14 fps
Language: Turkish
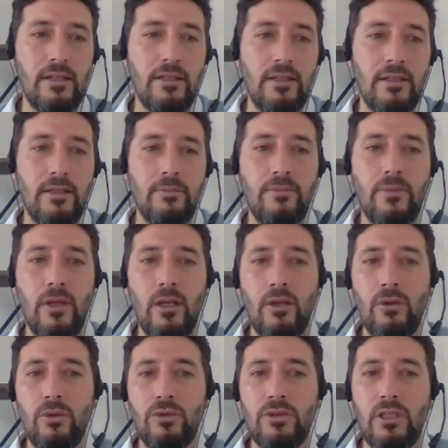diyelim
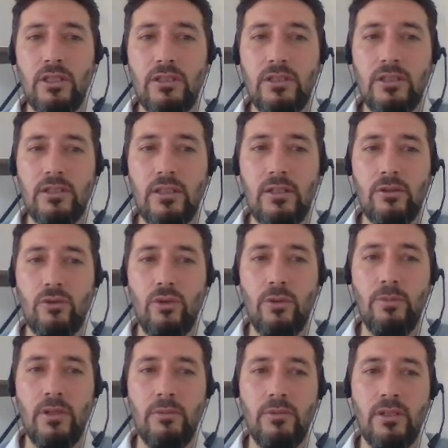üçgenin iç açılarının
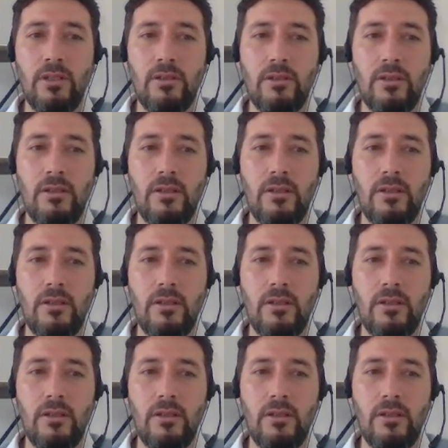toplamının